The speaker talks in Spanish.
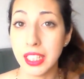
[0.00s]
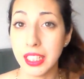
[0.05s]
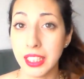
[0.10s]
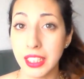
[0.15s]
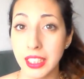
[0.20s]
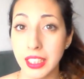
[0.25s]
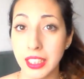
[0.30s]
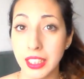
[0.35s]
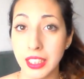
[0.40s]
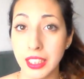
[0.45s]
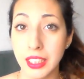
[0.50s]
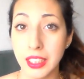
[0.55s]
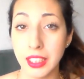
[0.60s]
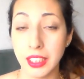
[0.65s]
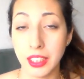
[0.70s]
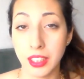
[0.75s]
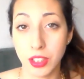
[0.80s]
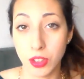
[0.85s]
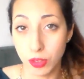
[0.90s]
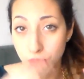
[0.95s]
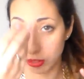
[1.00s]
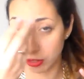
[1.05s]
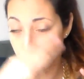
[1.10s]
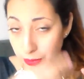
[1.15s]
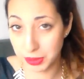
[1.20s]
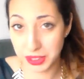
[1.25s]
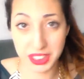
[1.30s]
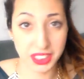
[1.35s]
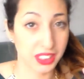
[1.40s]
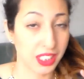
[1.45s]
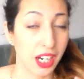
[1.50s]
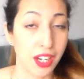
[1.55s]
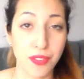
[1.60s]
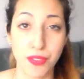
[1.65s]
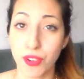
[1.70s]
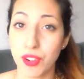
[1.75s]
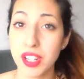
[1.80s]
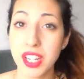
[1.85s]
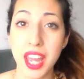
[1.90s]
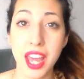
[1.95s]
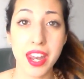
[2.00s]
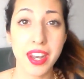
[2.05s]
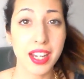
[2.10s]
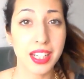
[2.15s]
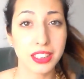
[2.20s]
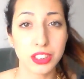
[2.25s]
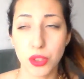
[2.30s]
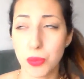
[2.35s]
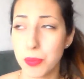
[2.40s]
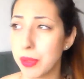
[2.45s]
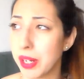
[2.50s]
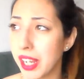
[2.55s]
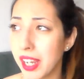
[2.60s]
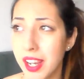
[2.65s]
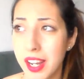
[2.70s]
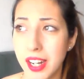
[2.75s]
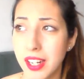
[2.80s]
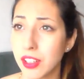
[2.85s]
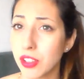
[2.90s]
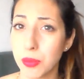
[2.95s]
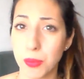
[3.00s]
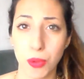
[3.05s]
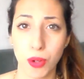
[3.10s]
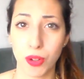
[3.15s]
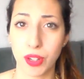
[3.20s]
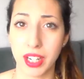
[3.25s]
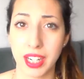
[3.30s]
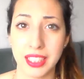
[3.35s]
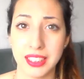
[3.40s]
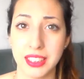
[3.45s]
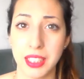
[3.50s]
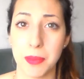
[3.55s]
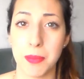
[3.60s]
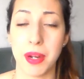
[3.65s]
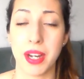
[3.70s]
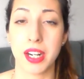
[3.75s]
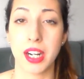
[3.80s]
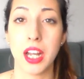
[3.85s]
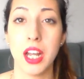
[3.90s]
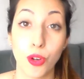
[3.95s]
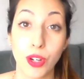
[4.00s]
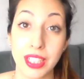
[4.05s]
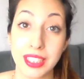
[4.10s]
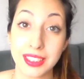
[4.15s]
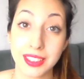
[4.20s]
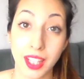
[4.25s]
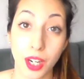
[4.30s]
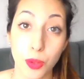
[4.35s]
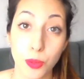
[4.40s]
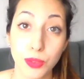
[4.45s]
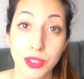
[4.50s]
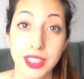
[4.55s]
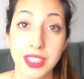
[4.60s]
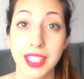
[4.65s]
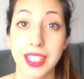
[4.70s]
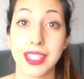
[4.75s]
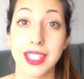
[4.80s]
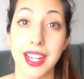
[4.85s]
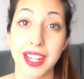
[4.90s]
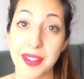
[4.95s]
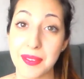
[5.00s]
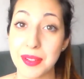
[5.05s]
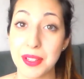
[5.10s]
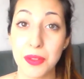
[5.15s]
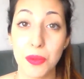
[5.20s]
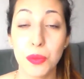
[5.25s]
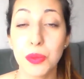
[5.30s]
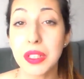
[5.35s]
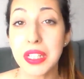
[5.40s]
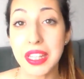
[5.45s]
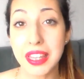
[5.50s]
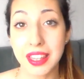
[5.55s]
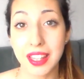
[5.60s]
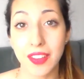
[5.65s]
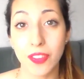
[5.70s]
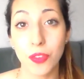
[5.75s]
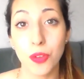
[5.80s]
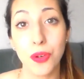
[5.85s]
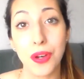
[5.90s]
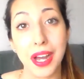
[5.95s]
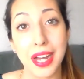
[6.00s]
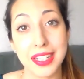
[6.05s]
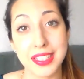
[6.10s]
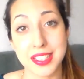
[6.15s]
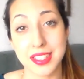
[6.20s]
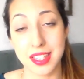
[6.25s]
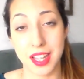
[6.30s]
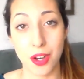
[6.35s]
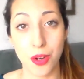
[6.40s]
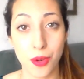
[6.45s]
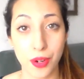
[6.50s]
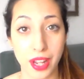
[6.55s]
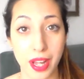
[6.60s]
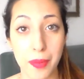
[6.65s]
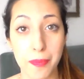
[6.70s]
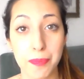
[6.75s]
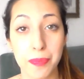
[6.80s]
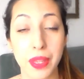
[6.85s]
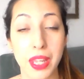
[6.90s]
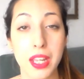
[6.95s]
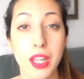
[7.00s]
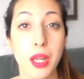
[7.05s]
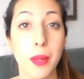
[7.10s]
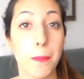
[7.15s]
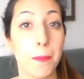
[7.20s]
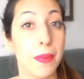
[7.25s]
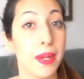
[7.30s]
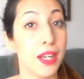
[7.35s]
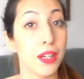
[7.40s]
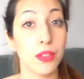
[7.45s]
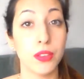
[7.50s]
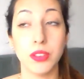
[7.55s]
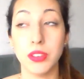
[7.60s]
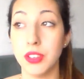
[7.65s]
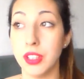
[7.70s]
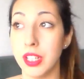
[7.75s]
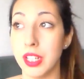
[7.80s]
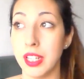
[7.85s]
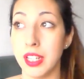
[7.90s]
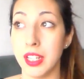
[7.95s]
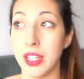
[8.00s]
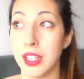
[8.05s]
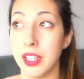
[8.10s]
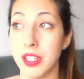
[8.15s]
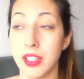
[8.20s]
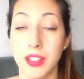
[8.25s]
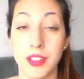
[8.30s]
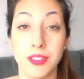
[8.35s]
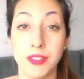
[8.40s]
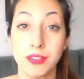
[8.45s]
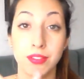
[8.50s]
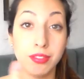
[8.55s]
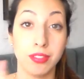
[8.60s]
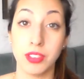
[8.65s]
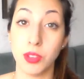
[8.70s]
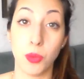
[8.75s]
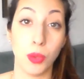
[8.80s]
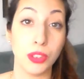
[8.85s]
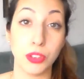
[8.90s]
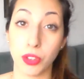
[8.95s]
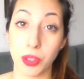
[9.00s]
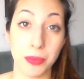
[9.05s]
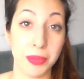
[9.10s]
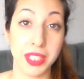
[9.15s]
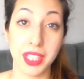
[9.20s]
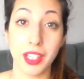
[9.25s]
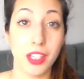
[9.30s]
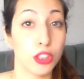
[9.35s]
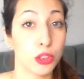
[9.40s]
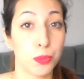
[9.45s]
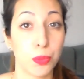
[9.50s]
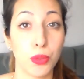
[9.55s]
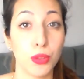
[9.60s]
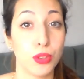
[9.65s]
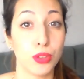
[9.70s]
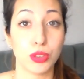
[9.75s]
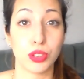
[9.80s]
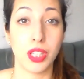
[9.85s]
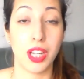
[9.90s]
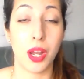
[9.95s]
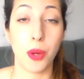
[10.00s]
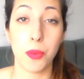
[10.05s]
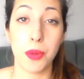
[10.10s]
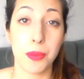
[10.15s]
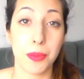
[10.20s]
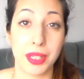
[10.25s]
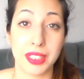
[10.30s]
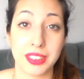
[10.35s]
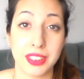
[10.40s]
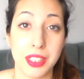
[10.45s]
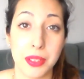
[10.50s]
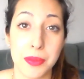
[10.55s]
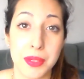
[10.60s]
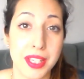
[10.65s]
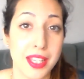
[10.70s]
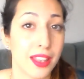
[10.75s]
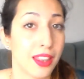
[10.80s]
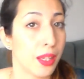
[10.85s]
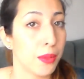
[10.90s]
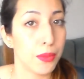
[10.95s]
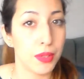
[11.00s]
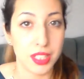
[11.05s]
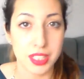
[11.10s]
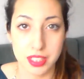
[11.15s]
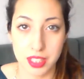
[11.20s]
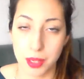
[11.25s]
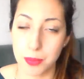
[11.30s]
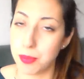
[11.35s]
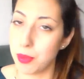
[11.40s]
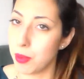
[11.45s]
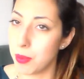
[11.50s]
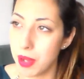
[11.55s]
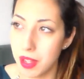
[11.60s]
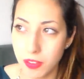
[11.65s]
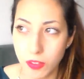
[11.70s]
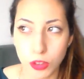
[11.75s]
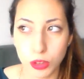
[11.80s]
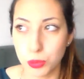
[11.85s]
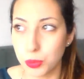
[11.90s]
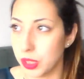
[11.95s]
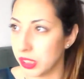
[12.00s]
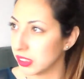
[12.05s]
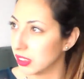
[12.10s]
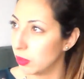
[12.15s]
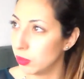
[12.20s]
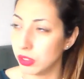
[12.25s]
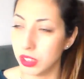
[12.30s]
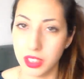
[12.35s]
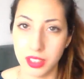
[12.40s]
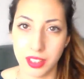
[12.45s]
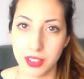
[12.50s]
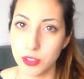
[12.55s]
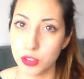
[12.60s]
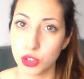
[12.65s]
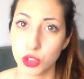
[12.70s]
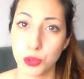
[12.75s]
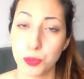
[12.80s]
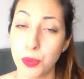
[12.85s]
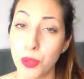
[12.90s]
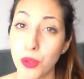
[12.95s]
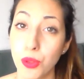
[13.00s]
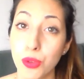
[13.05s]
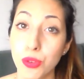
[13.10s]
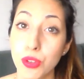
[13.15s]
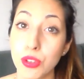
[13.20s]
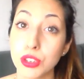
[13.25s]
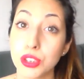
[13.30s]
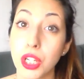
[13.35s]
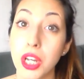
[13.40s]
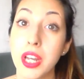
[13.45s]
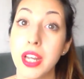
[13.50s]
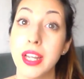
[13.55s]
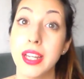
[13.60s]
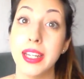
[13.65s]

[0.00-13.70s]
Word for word: y con mechas californianas, hombre hair, como lo queráis llamar. Con lo que esta rutina es la que he venido utilizando hasta ahora pero en eh, mm, cuanto que me lleguen los productos de la web Brasil y Belleza voy a estar probándolos, voy a estar utilizando esos productos